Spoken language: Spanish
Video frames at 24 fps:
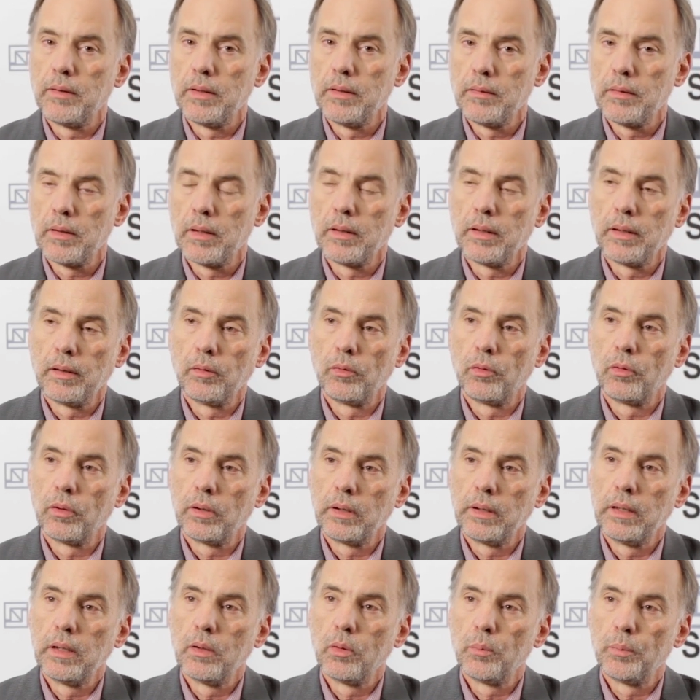ciencia y
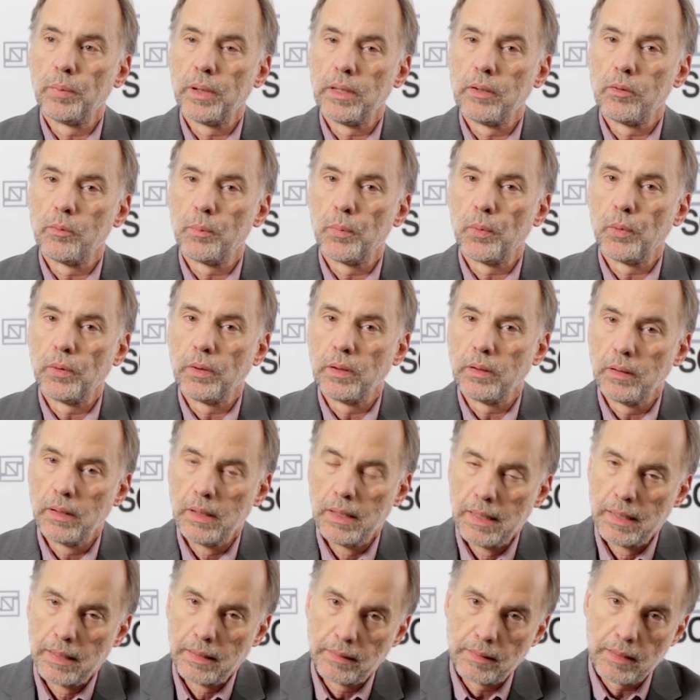tecnología un país puede
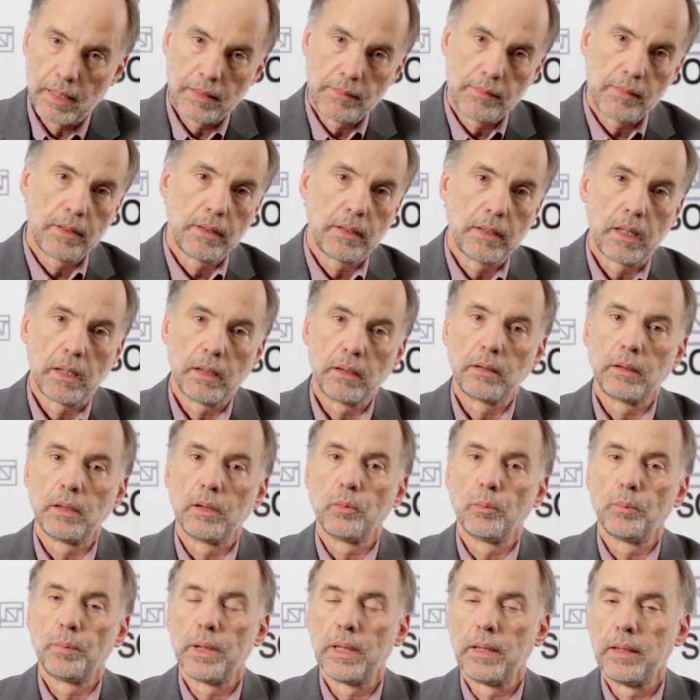transitar
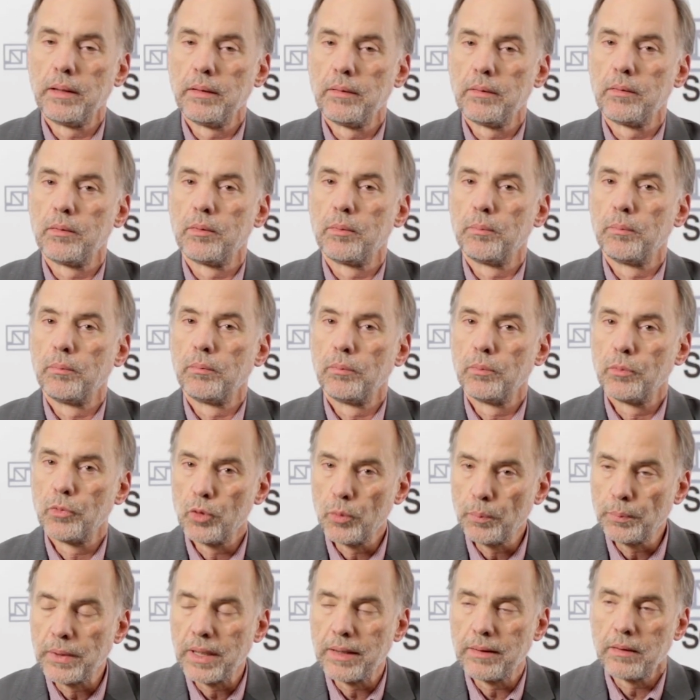de un país
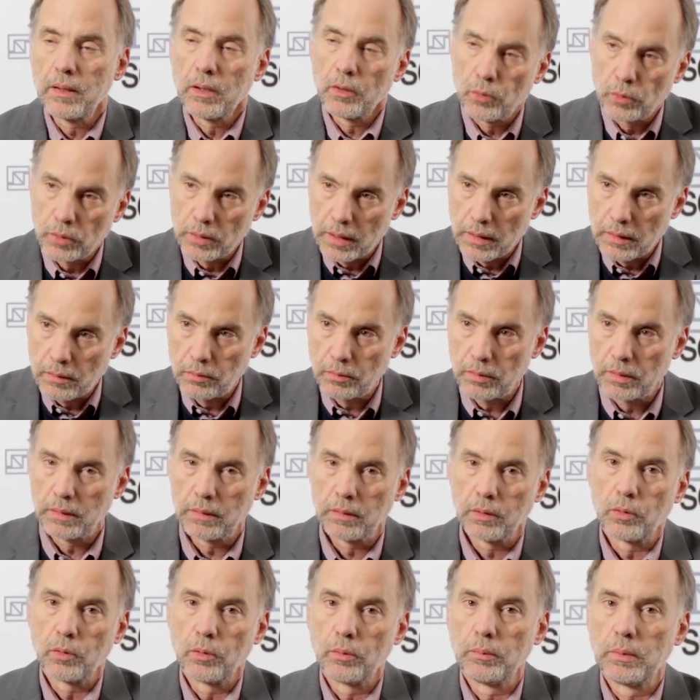subdesarrollado,
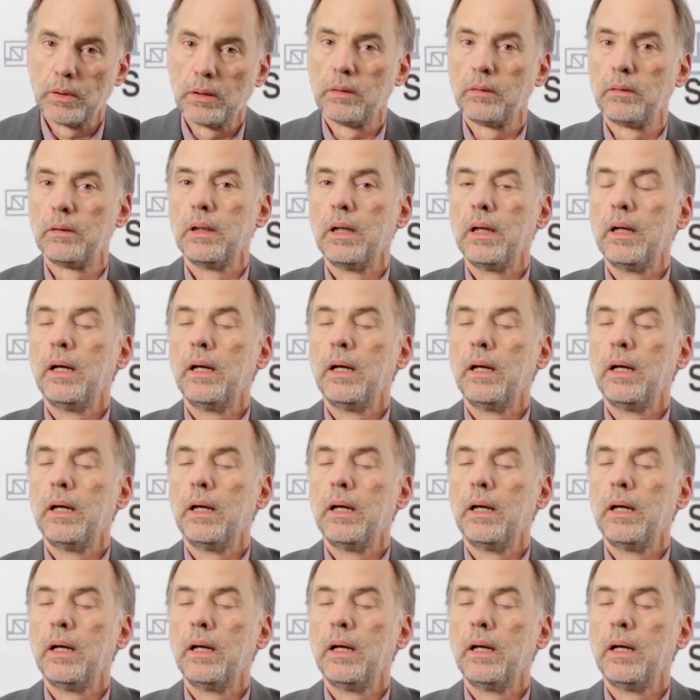entre comillas,